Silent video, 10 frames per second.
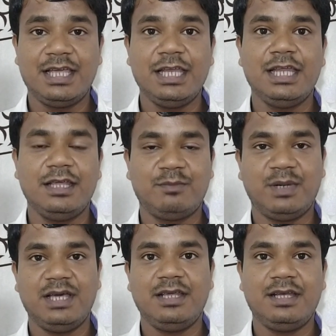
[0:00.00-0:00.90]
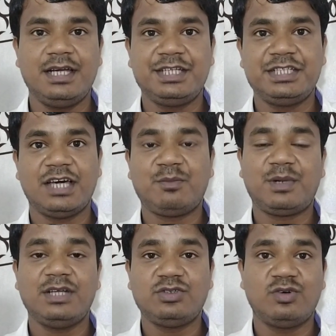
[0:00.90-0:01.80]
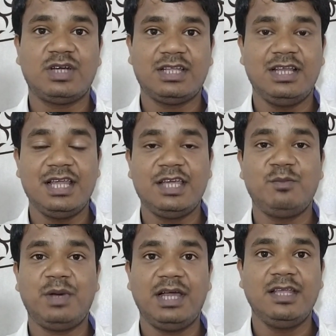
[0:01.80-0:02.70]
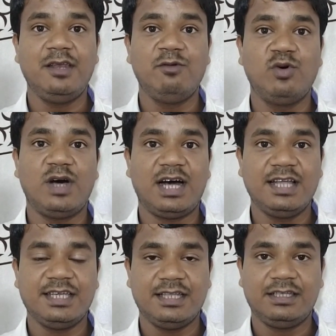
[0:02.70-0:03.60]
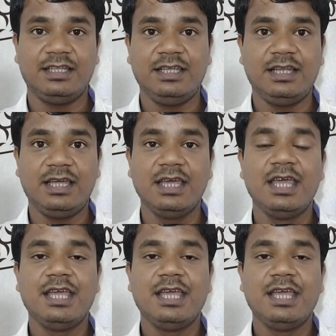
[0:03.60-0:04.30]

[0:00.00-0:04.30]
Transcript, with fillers: लेकिन एक्सपायरी रेट चार पाँच हो रहा था लेकिन फाइनली वो आज ऐसा दिन है